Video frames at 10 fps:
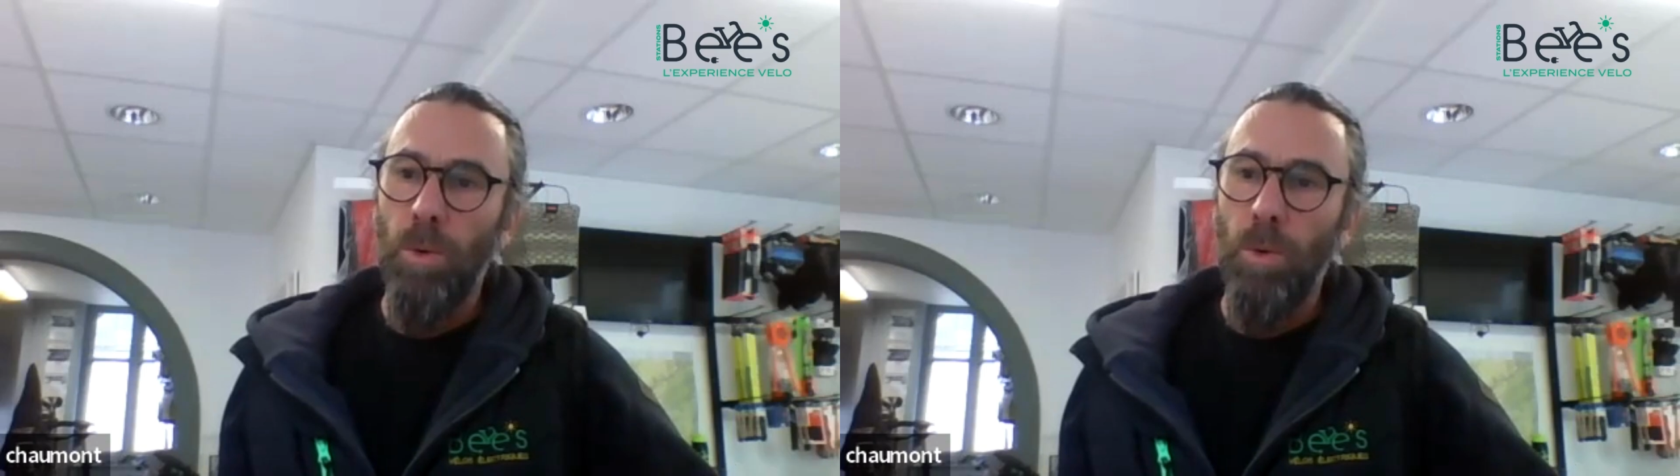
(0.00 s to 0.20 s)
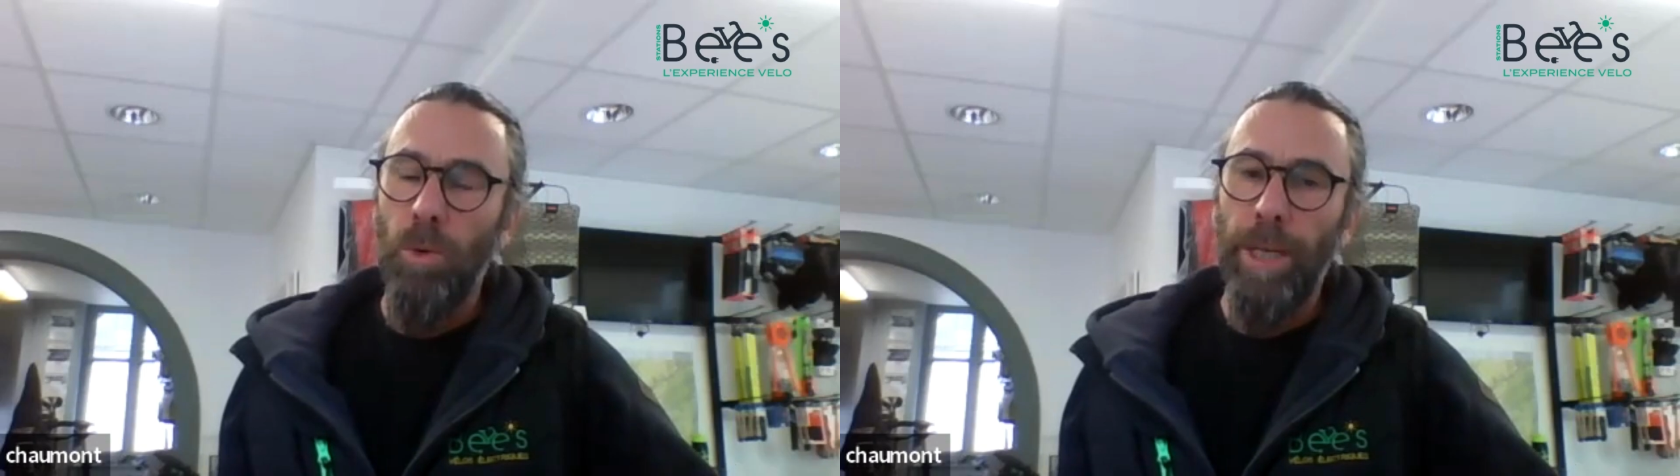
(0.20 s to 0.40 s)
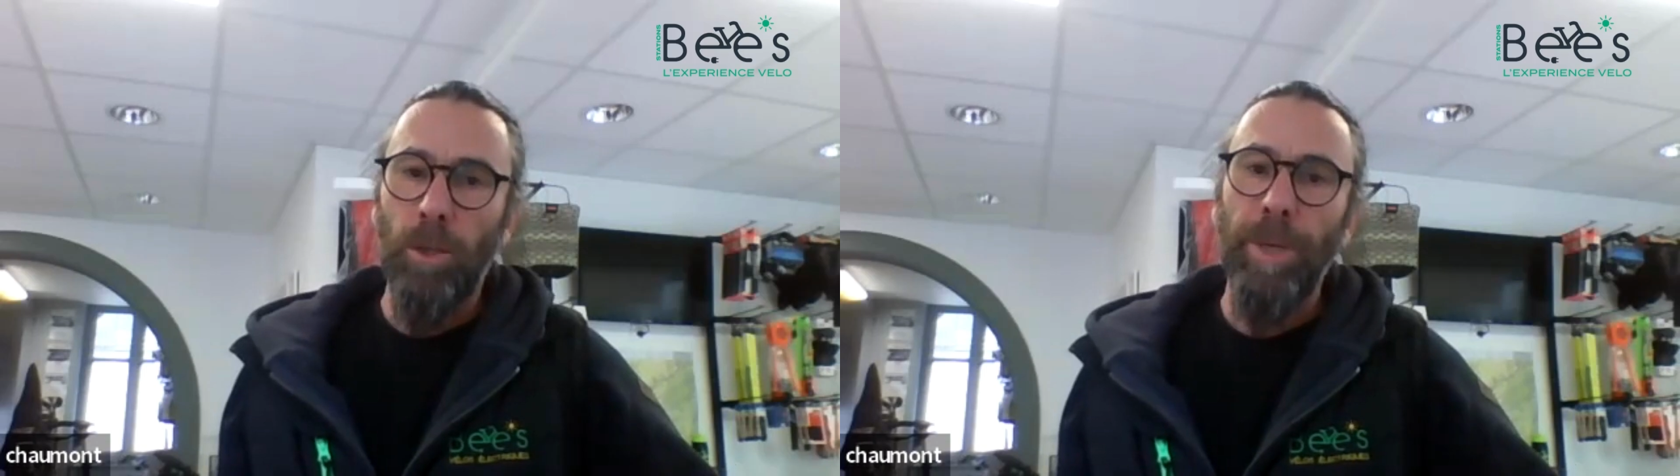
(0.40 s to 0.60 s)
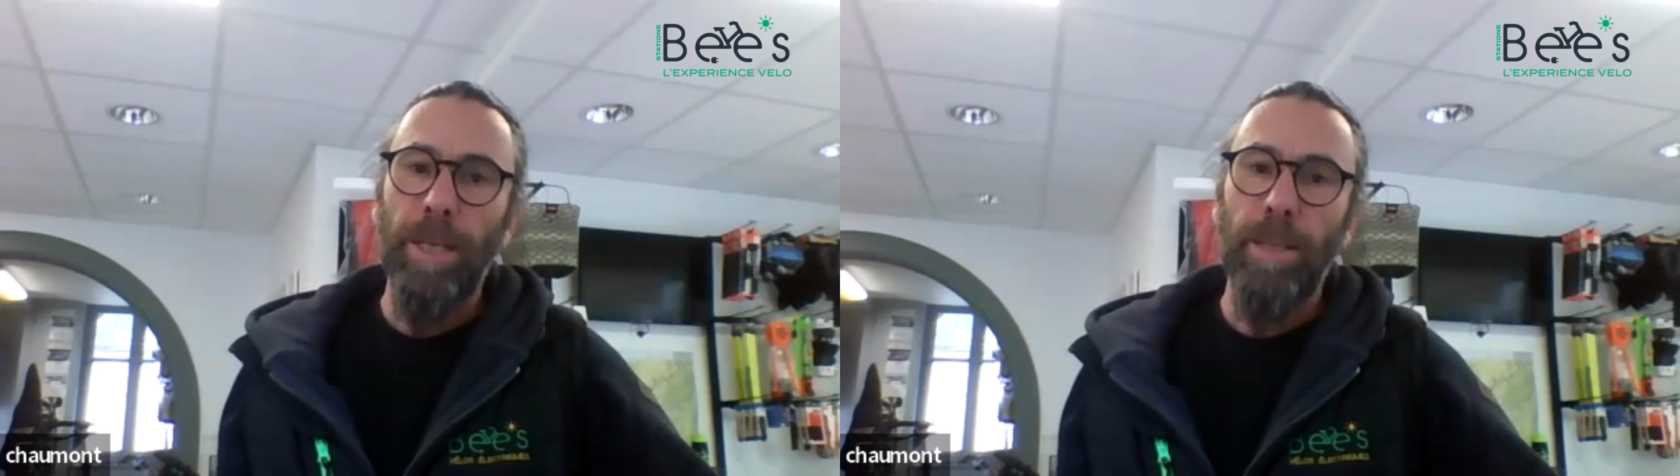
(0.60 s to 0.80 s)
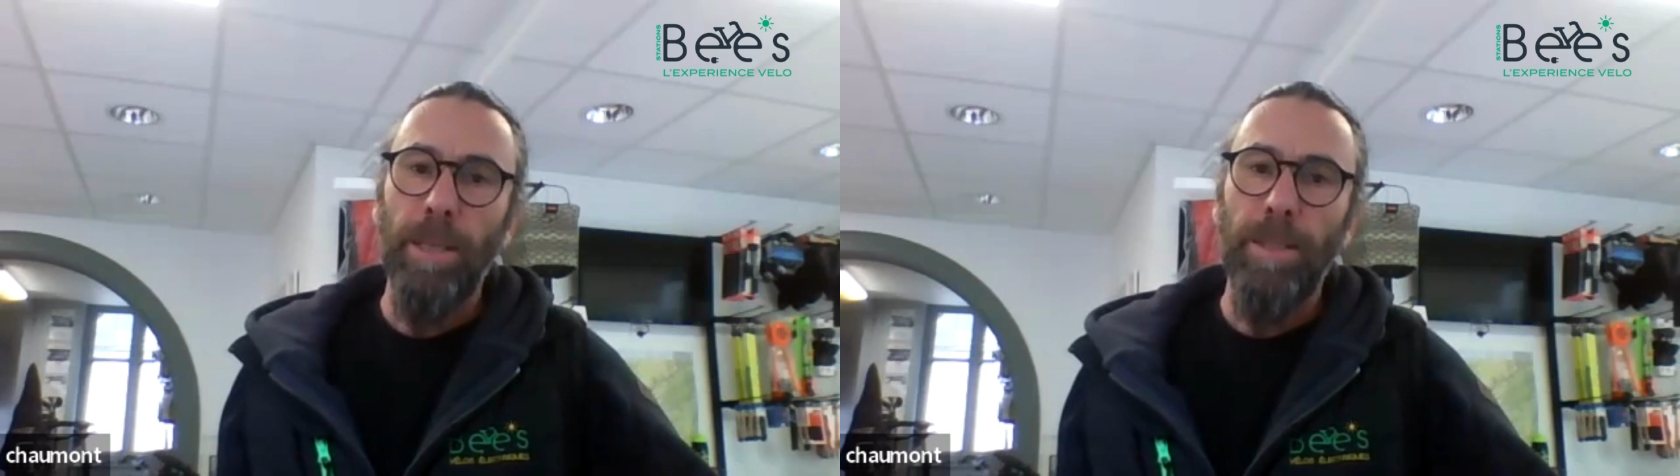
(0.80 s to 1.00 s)
On, a
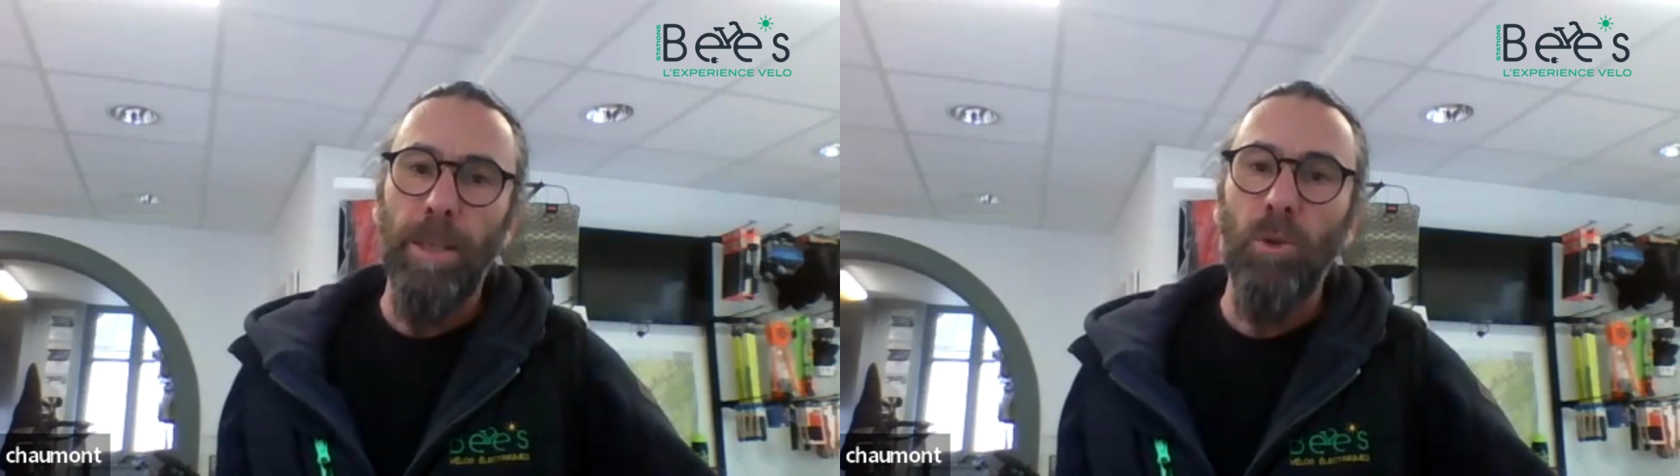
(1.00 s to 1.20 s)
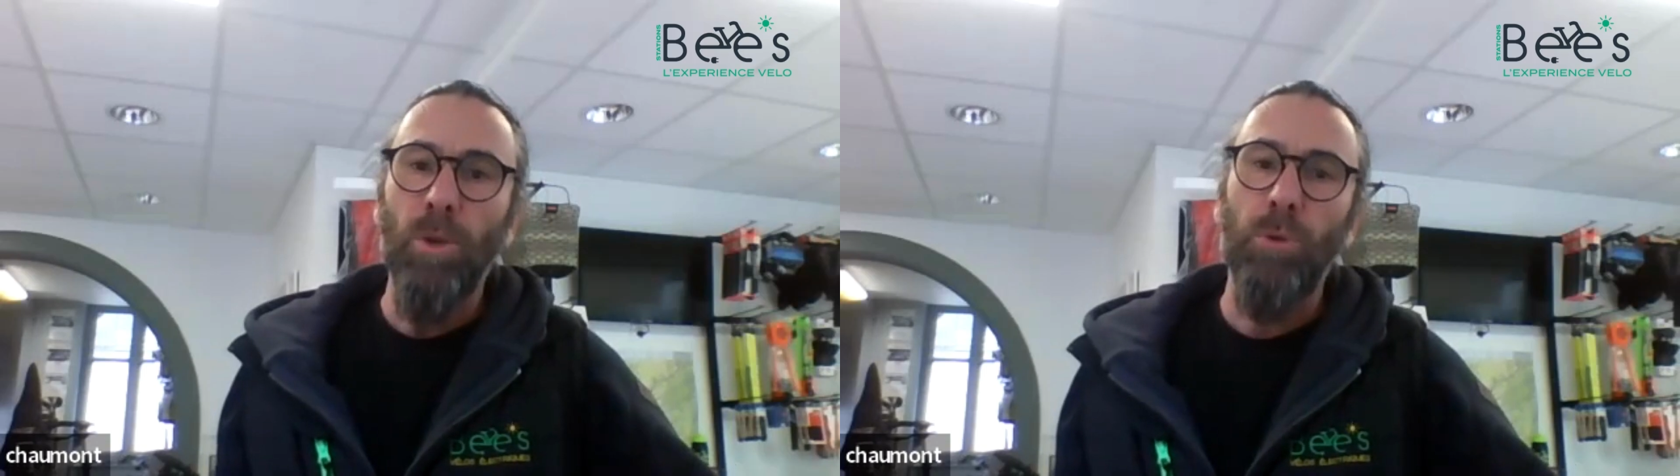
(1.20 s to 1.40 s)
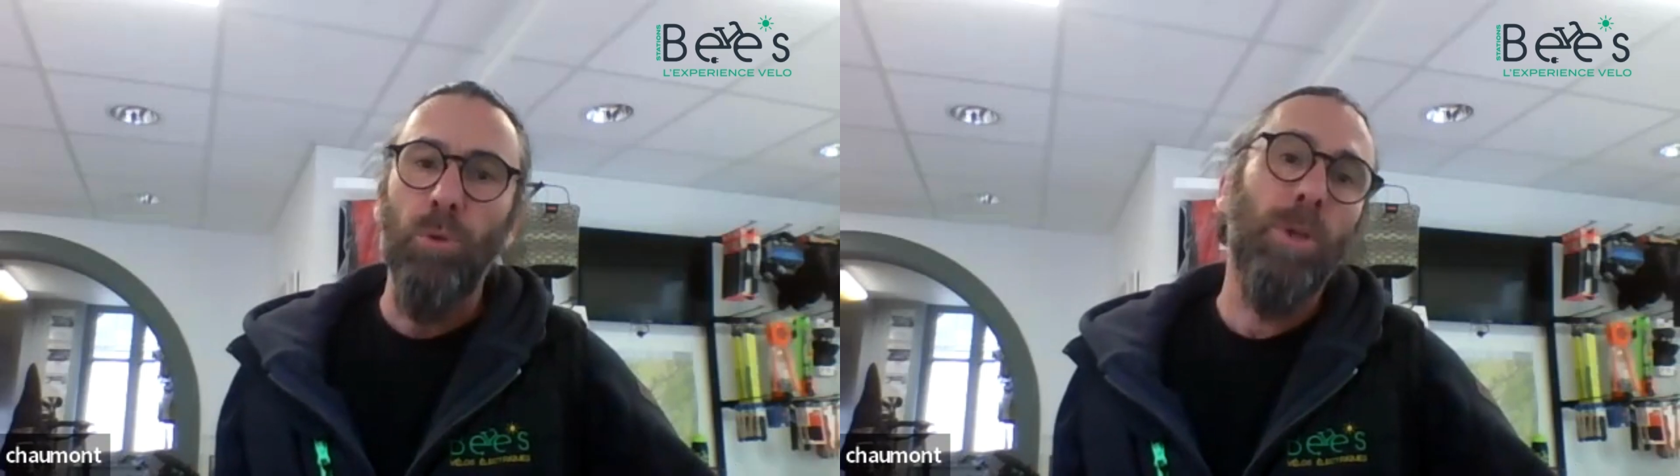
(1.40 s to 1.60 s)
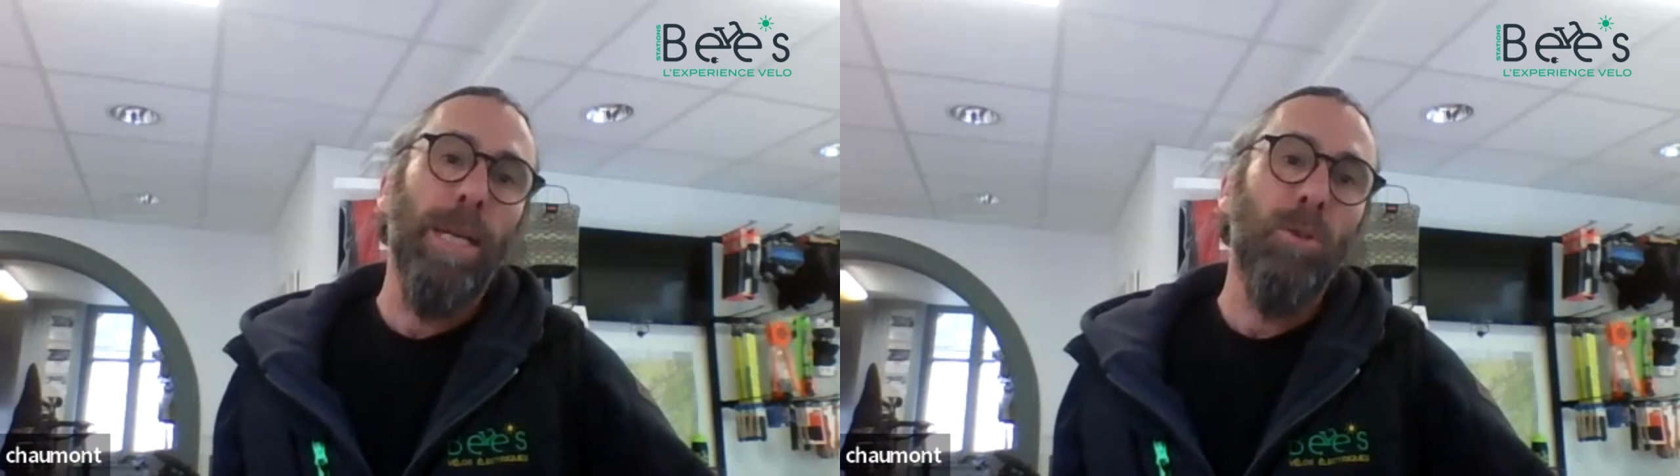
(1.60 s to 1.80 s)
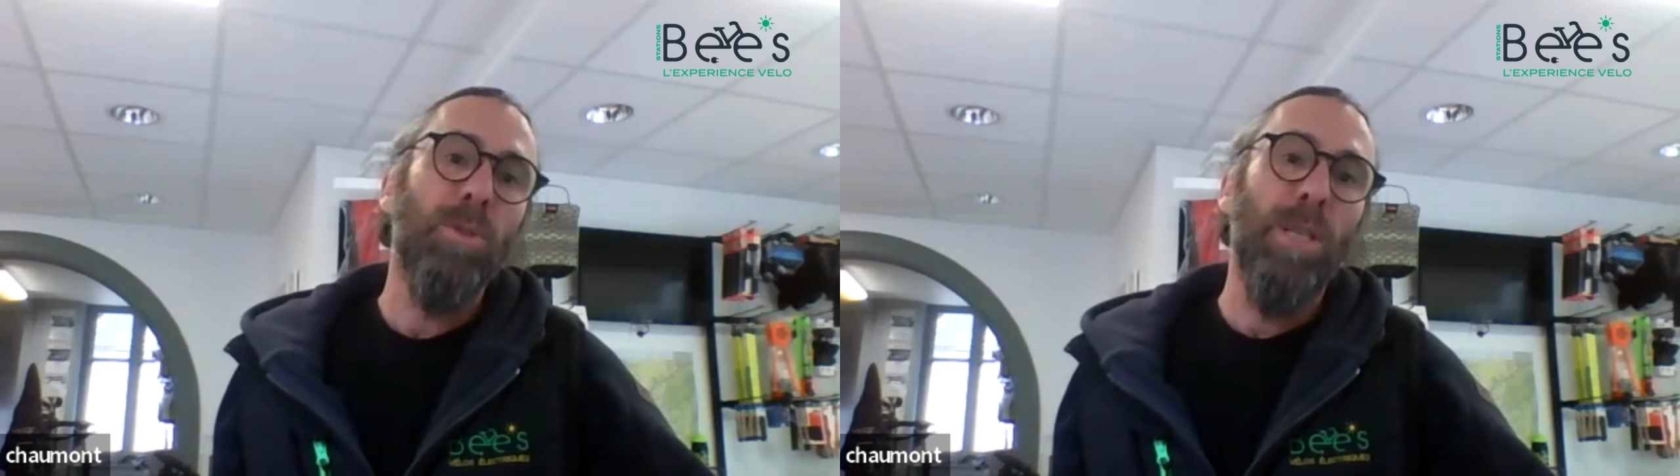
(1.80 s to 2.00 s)
commercialisé une offre de location